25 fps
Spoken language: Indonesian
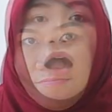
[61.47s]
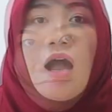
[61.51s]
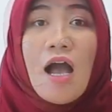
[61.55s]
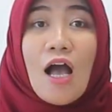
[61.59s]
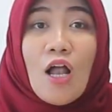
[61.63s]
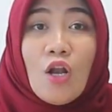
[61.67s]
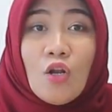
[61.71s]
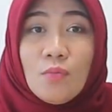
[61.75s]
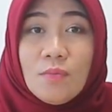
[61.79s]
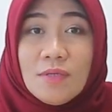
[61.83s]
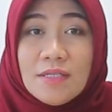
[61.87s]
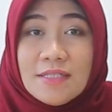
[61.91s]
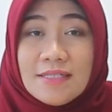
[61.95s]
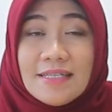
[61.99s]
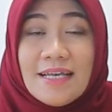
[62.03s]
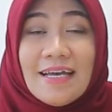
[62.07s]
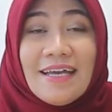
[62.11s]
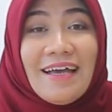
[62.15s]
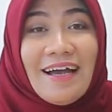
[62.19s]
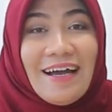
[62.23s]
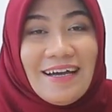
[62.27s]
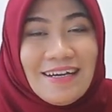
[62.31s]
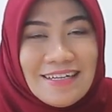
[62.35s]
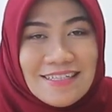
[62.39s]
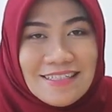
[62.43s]
Kalau bisa
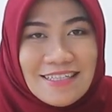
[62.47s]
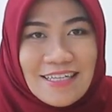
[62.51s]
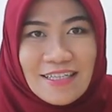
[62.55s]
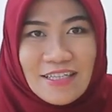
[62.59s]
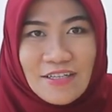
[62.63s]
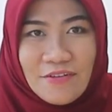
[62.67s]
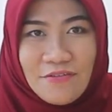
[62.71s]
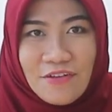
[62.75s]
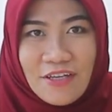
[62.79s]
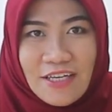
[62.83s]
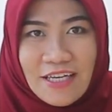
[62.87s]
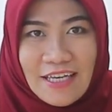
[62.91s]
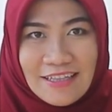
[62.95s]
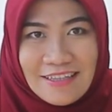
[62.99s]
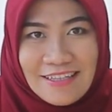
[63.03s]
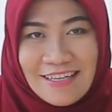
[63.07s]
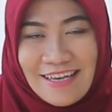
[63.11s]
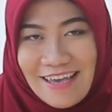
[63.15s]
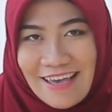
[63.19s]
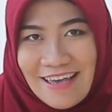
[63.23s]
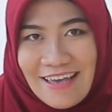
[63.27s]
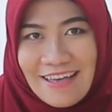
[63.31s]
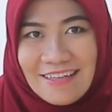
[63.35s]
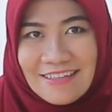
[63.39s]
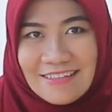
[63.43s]
yang ada
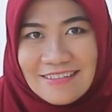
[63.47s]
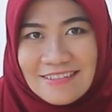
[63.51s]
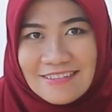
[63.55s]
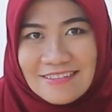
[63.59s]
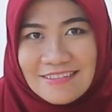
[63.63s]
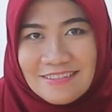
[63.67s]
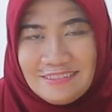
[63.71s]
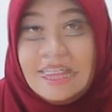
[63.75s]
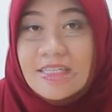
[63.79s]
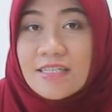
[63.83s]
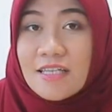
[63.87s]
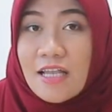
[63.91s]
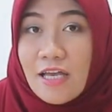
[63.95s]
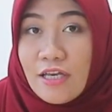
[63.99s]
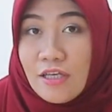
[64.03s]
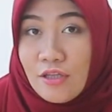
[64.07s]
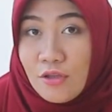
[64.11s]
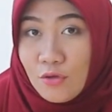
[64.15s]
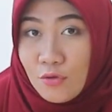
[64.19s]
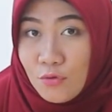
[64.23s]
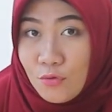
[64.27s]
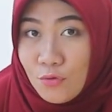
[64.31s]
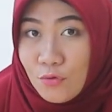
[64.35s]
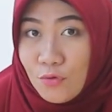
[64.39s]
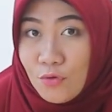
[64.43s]
sertifikatnya ya. Setelah
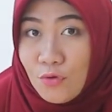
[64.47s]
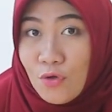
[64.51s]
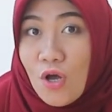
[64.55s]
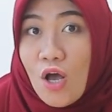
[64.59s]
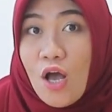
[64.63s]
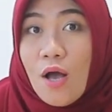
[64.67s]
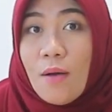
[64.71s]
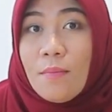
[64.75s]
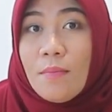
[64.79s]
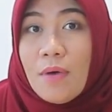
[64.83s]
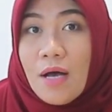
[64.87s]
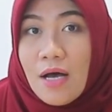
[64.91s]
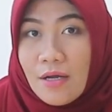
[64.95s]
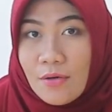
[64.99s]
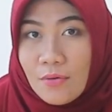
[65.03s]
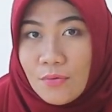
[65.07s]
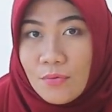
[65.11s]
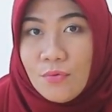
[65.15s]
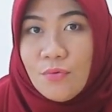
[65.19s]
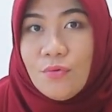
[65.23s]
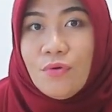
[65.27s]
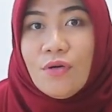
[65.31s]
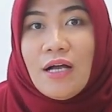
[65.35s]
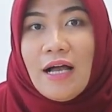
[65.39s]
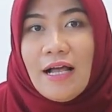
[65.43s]
itu
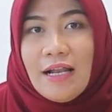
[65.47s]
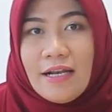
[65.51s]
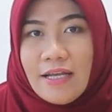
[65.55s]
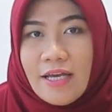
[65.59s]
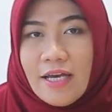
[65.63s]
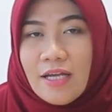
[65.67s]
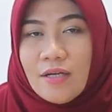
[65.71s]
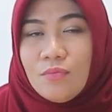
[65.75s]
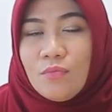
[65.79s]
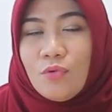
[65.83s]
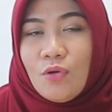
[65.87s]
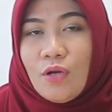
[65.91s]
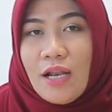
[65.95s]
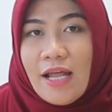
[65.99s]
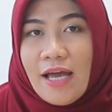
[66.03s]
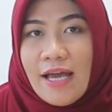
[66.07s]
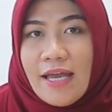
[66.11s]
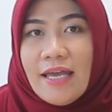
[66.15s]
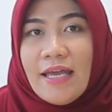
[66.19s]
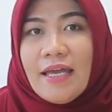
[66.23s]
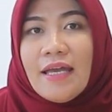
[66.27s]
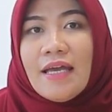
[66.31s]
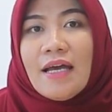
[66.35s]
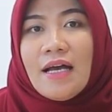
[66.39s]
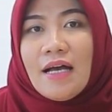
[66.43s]
baru kalian
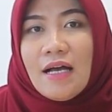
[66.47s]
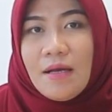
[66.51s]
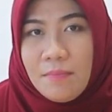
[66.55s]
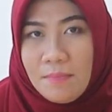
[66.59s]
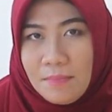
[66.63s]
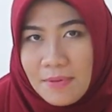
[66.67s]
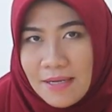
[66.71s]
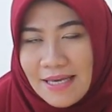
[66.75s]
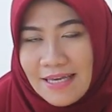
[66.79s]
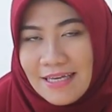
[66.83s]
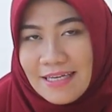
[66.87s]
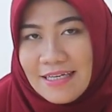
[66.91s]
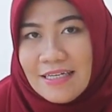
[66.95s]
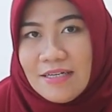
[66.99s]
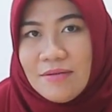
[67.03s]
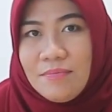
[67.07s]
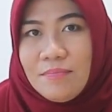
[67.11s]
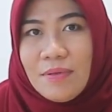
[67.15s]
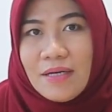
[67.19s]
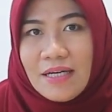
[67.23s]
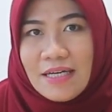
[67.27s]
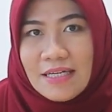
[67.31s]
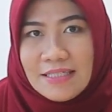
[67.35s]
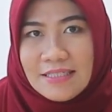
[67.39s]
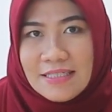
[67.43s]
mulai apply ke
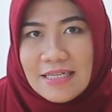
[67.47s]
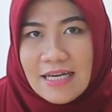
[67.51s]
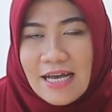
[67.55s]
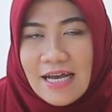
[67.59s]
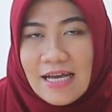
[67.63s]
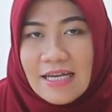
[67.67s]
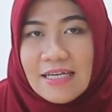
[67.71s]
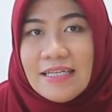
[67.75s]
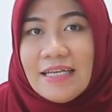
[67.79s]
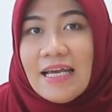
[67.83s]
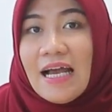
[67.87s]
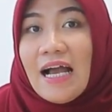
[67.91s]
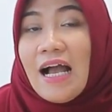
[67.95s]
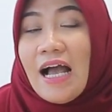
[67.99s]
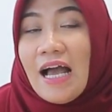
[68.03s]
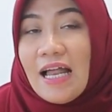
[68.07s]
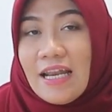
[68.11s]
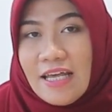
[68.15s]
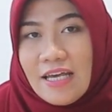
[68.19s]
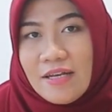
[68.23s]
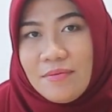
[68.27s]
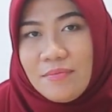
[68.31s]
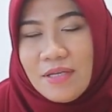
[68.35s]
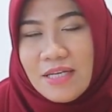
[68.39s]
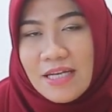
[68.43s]
pekerjaan yang
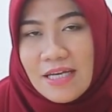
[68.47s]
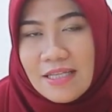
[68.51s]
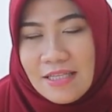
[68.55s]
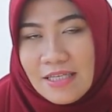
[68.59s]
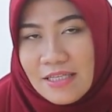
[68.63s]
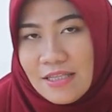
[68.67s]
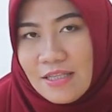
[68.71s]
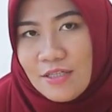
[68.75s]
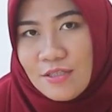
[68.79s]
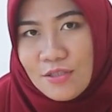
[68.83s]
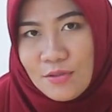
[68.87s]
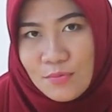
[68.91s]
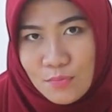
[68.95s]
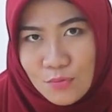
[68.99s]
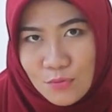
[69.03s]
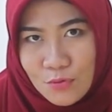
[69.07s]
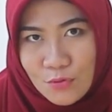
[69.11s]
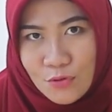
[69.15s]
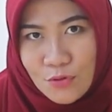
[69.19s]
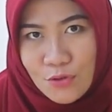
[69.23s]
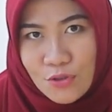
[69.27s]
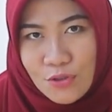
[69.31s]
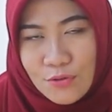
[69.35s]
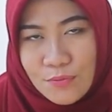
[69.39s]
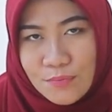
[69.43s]
kalian minati
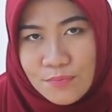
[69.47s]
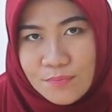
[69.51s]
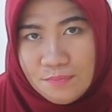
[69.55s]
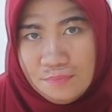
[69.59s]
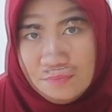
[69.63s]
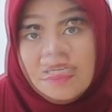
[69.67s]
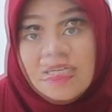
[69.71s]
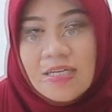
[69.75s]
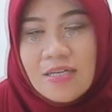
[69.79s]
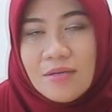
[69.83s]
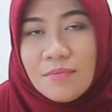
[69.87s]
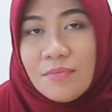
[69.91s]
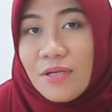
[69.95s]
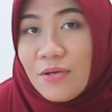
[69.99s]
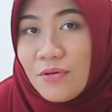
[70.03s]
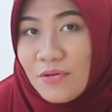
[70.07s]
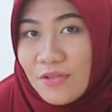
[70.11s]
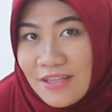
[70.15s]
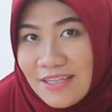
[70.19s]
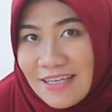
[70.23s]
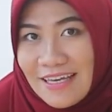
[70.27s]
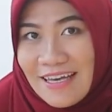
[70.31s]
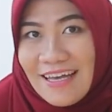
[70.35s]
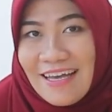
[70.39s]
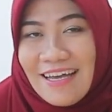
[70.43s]
tersebut.
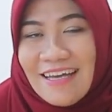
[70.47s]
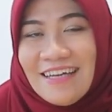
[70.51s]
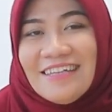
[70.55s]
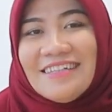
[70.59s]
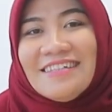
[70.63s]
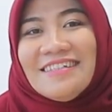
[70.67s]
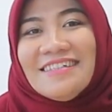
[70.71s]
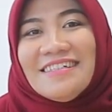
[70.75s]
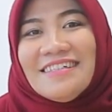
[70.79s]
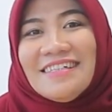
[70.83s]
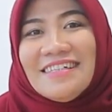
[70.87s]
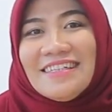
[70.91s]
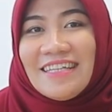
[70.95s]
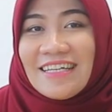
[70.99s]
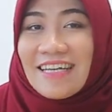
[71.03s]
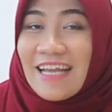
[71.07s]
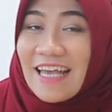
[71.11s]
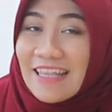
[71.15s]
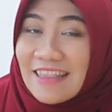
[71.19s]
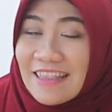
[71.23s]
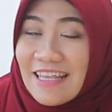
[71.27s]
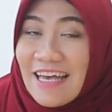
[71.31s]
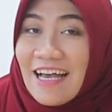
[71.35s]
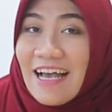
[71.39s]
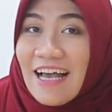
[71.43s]
Berikutnya,
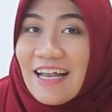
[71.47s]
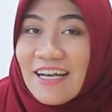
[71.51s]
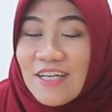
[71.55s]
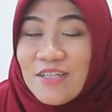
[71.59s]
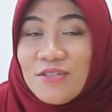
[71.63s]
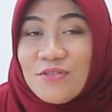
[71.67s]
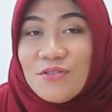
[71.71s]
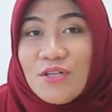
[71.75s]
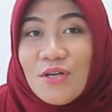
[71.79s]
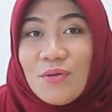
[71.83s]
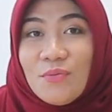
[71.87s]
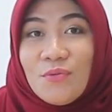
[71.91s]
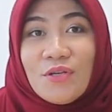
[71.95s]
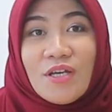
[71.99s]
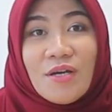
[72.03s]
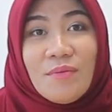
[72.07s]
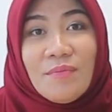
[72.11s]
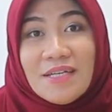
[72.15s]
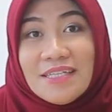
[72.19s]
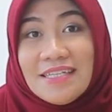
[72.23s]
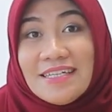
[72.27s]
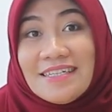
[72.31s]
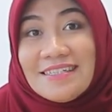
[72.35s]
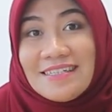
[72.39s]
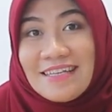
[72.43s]
ternyata kalian sudah punya
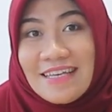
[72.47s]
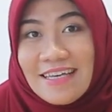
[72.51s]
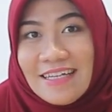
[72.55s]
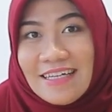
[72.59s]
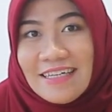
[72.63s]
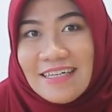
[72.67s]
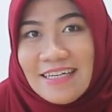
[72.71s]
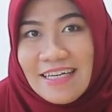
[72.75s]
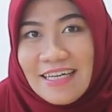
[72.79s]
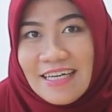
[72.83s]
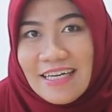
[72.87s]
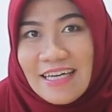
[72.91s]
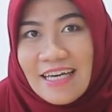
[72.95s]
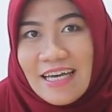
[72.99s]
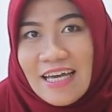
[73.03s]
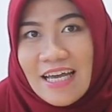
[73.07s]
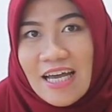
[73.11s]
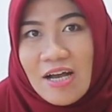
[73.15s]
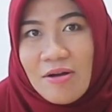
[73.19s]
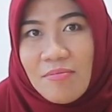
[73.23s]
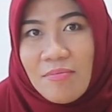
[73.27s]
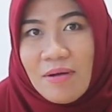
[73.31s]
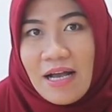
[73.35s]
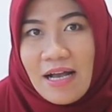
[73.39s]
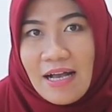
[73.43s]
basic skill nih.
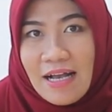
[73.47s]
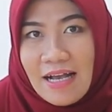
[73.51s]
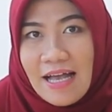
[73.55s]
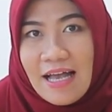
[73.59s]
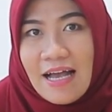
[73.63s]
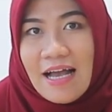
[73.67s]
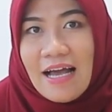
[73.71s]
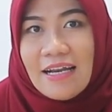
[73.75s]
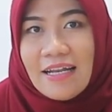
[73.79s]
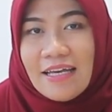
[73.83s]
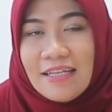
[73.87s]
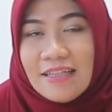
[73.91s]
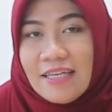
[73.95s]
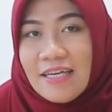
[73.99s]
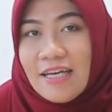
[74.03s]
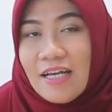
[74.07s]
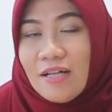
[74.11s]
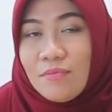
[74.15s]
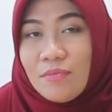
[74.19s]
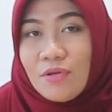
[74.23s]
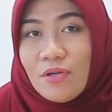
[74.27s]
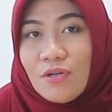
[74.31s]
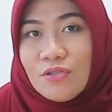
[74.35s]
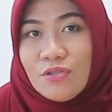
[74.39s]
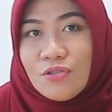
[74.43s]
Maka kalian
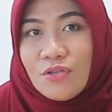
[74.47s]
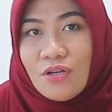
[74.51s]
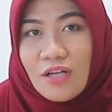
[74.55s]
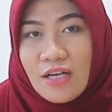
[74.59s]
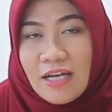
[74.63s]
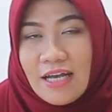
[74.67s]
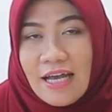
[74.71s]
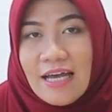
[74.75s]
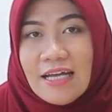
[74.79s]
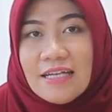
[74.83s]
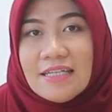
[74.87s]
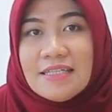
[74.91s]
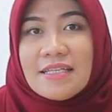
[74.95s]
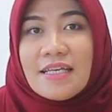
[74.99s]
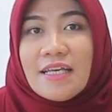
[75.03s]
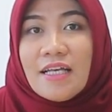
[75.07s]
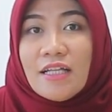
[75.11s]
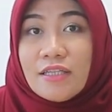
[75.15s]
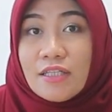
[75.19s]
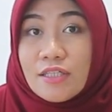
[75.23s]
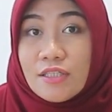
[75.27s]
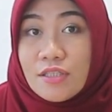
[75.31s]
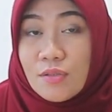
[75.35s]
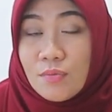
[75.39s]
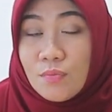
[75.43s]
tinggal menonjolkan
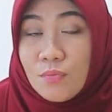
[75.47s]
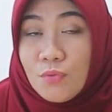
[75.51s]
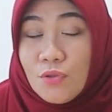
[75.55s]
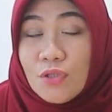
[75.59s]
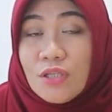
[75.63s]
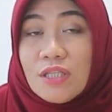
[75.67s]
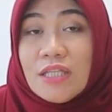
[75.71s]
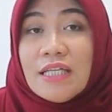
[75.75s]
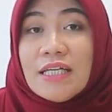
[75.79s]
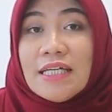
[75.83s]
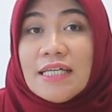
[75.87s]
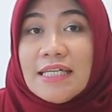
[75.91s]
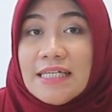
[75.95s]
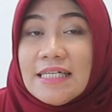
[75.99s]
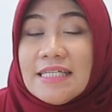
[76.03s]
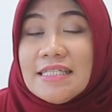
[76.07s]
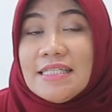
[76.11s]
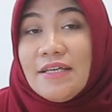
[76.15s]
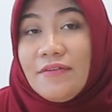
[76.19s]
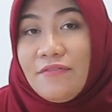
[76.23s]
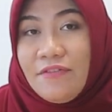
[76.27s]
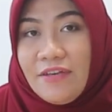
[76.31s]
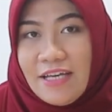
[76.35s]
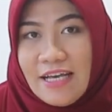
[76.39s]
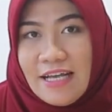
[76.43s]
skill tersebut ke
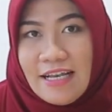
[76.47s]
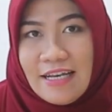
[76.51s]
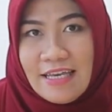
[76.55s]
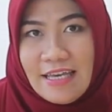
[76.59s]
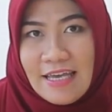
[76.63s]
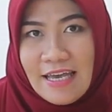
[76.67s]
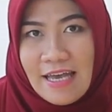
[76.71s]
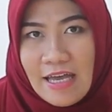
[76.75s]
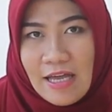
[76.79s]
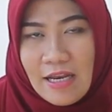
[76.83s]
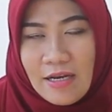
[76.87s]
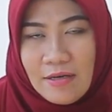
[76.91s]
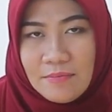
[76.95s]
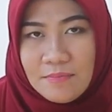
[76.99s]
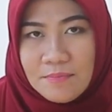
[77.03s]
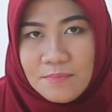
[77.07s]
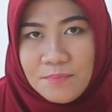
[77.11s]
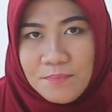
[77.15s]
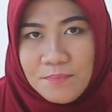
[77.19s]
CV kalian.